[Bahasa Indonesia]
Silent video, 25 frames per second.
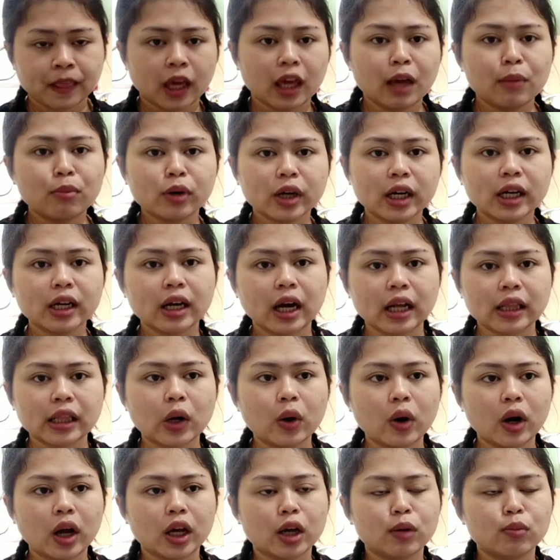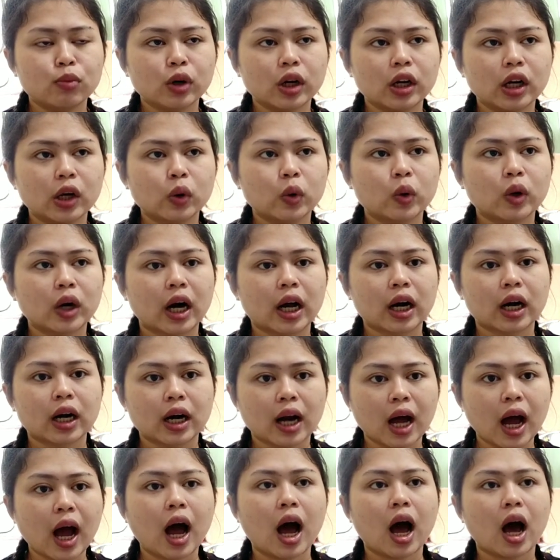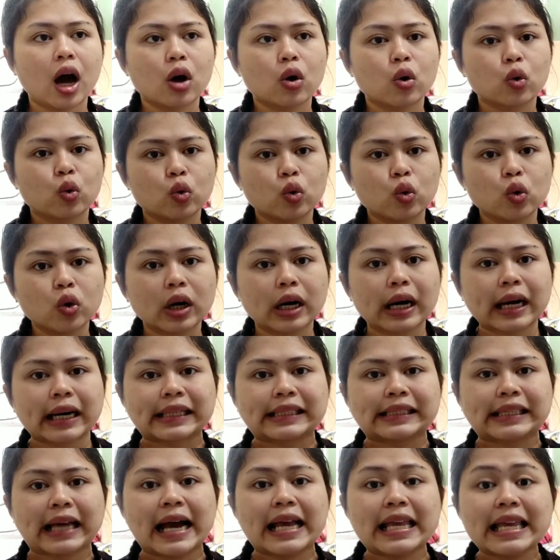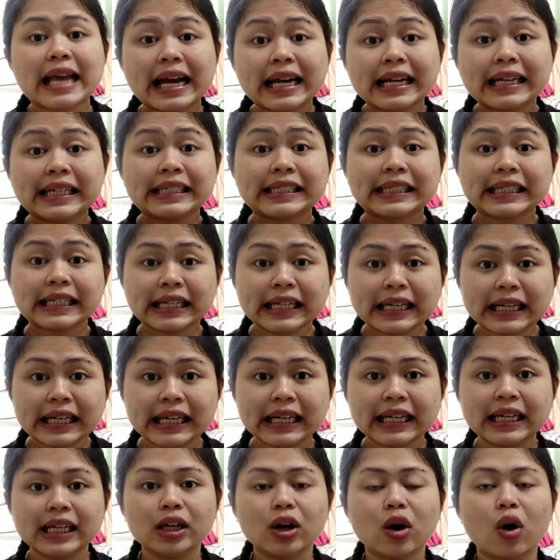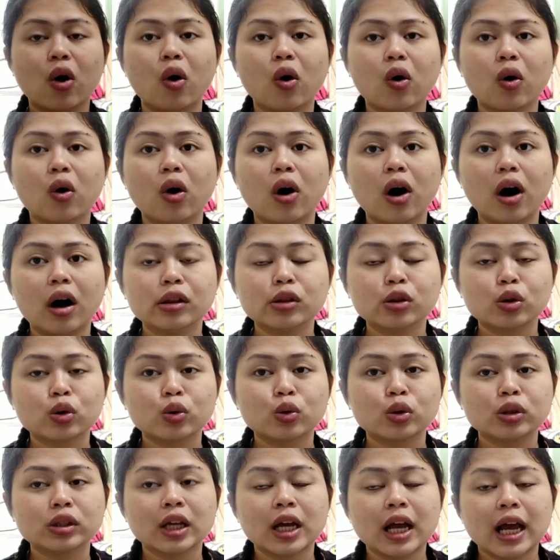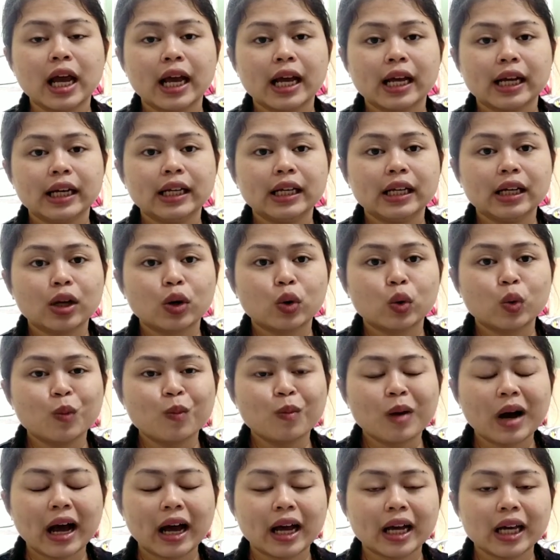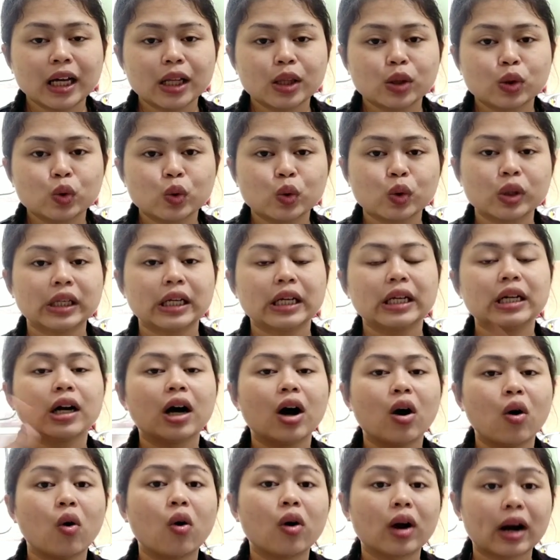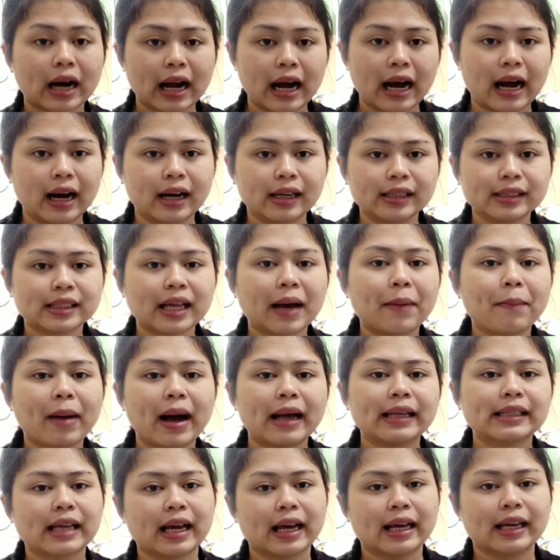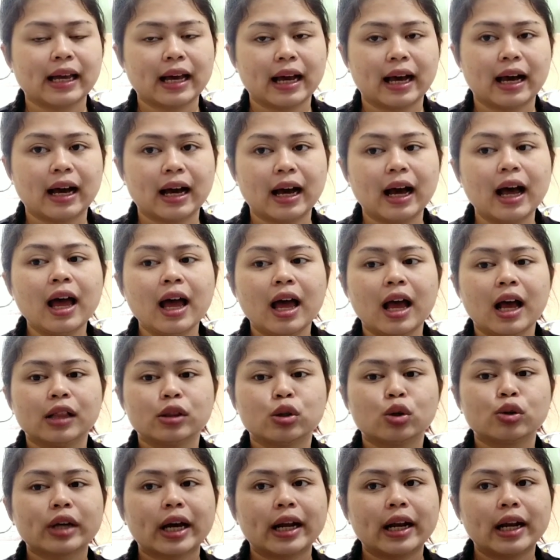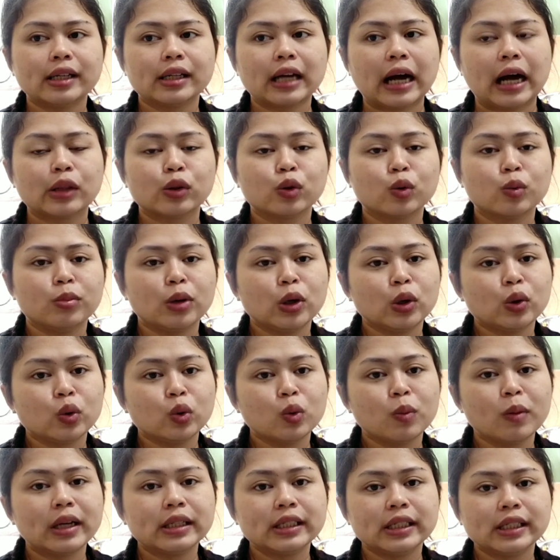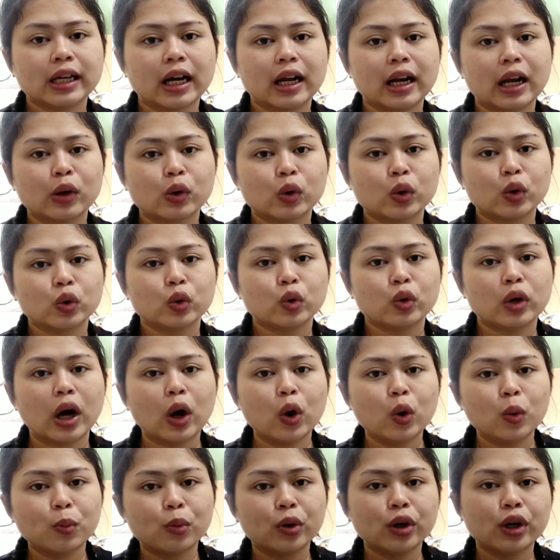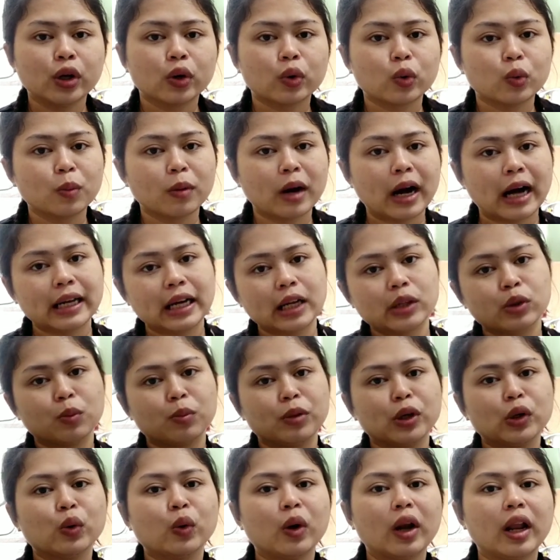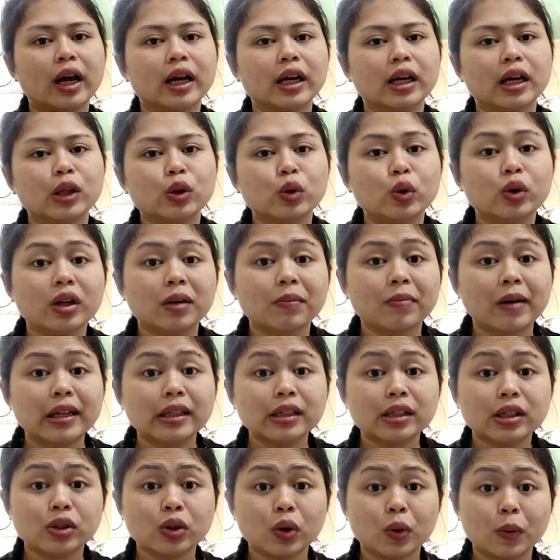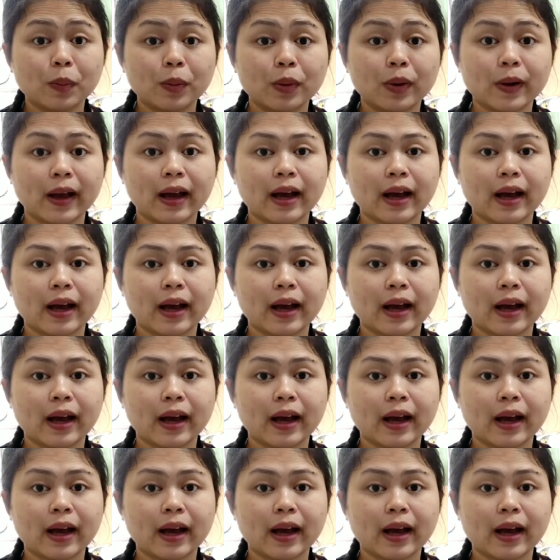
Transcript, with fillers: ya mungkin nggak tahu lah ya mungkin aku karena aku kerjanya di sini di Hongkong terus di rumah itu tiga orang sama saya terus kadang satu minggu majikan aku itu yang lembut di rumah satu minggu lagi itu di panti jompo